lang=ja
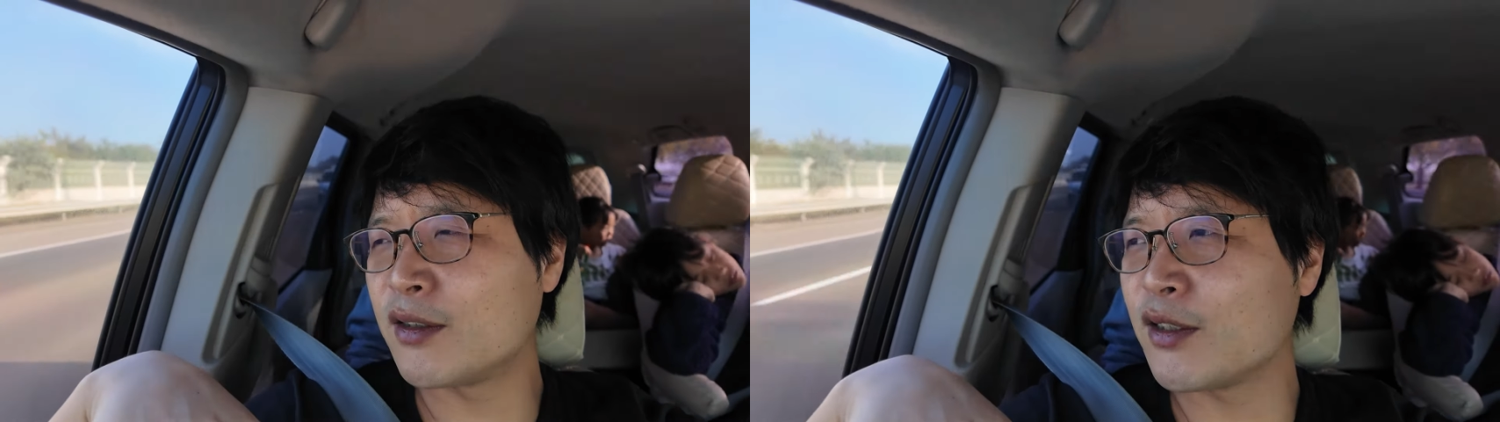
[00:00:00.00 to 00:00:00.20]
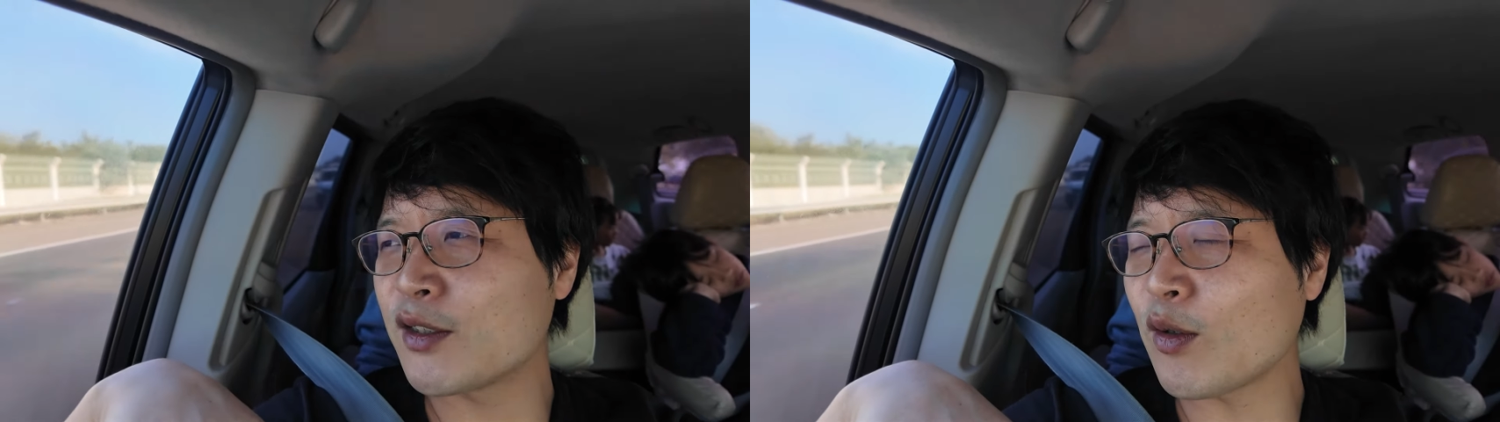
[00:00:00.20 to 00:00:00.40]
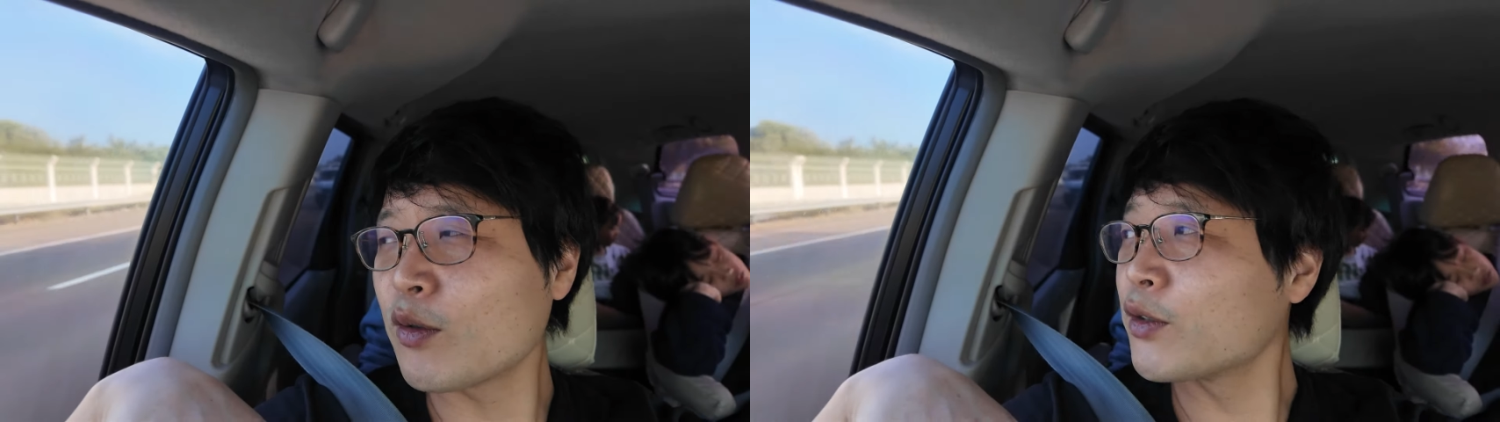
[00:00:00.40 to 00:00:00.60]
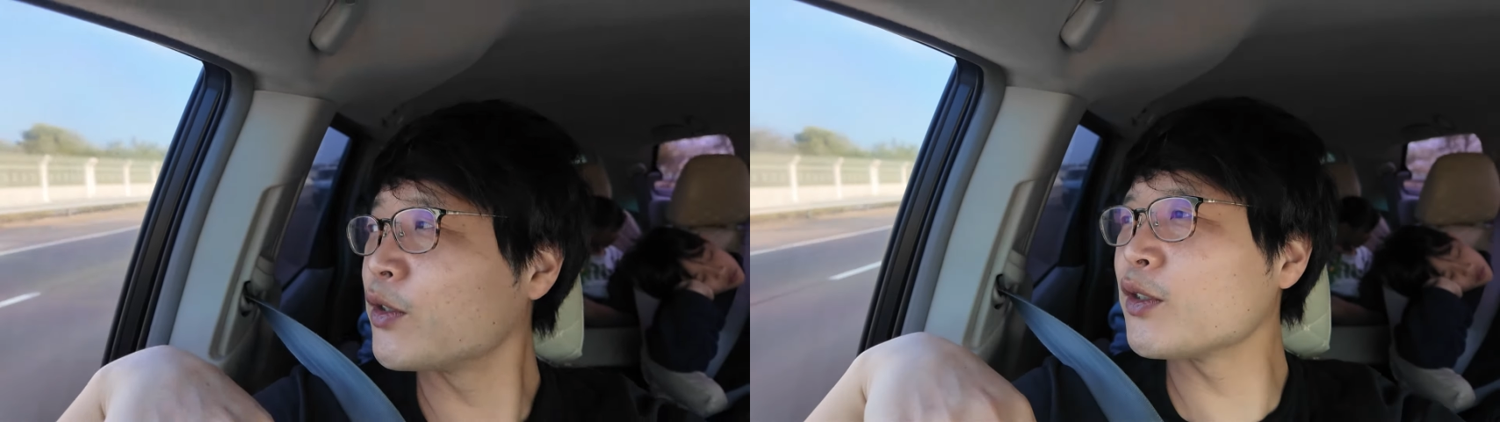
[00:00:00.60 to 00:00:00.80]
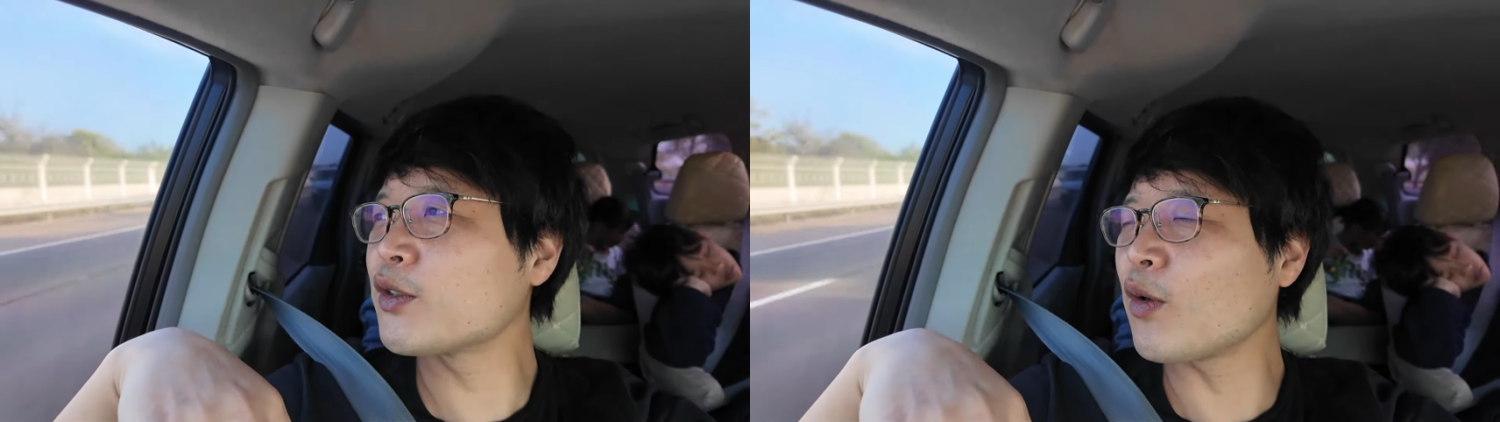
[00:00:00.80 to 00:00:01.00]
中東
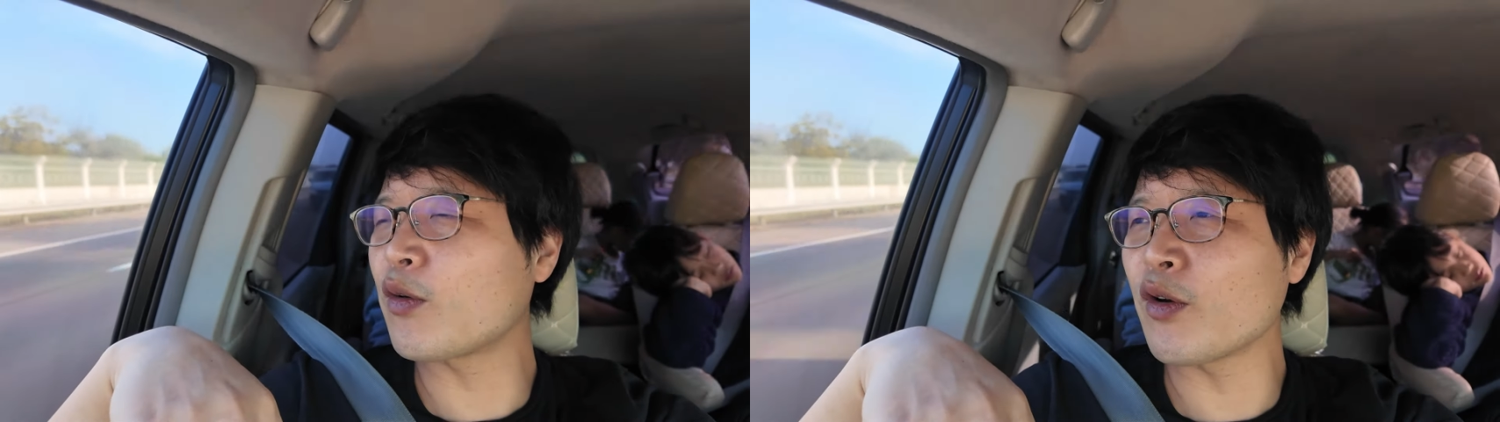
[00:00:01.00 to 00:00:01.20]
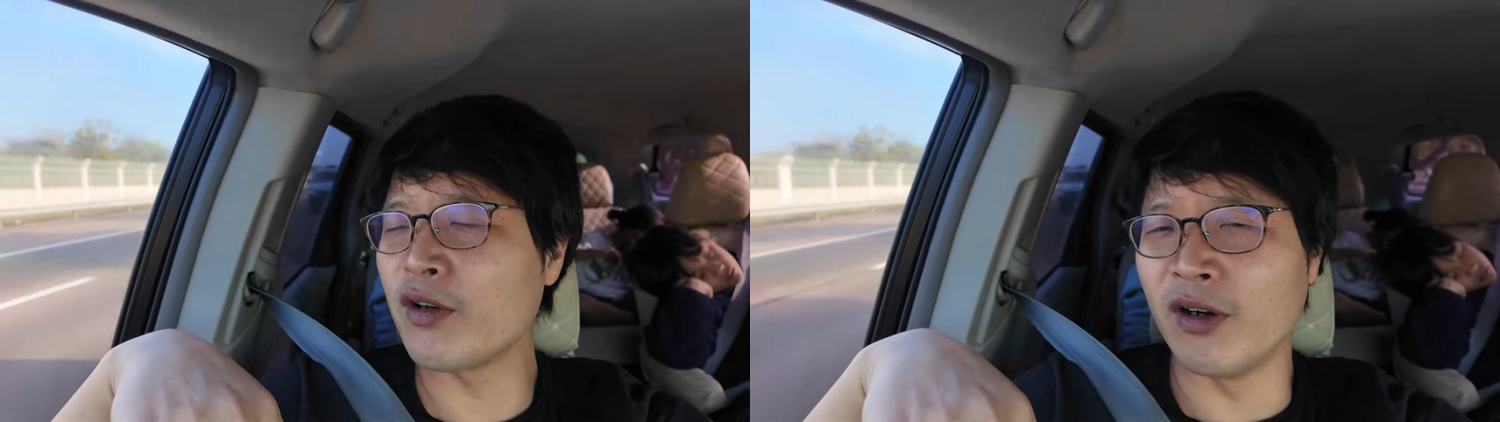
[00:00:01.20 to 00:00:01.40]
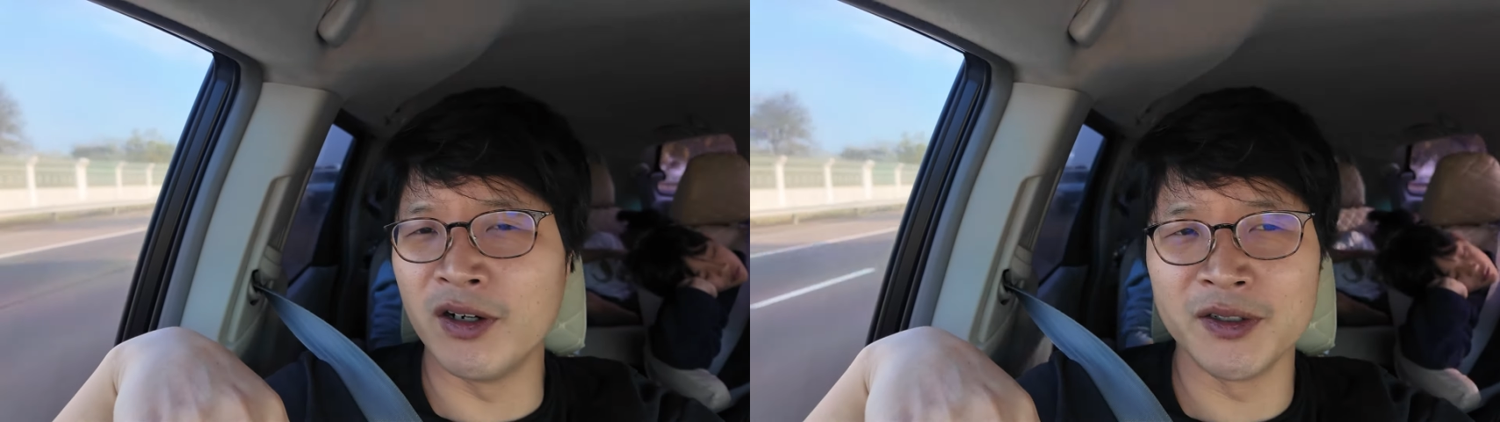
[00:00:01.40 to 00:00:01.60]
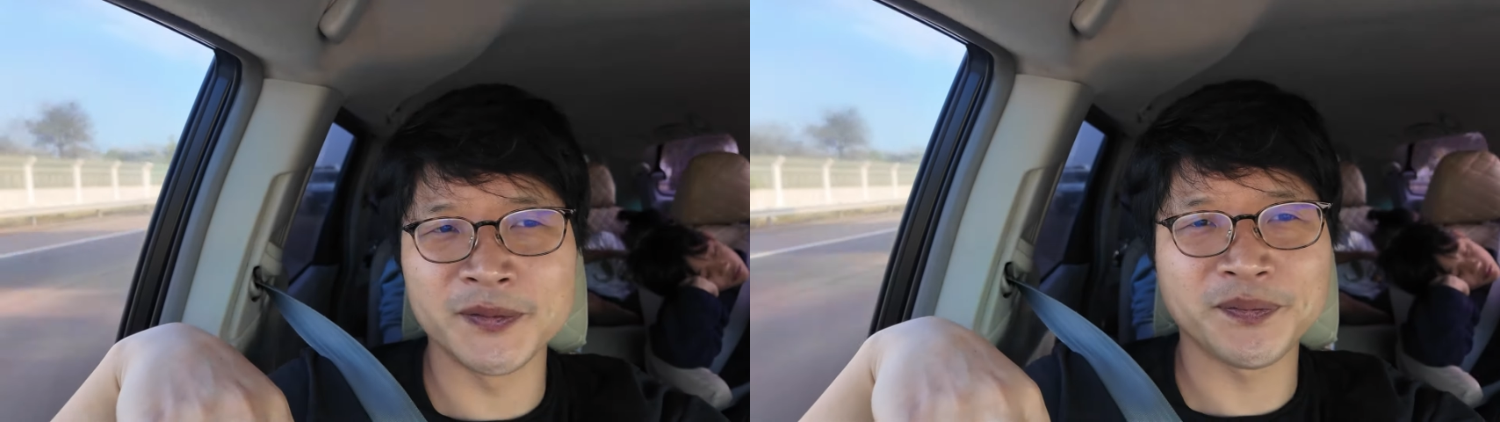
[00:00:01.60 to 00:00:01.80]
中東来よ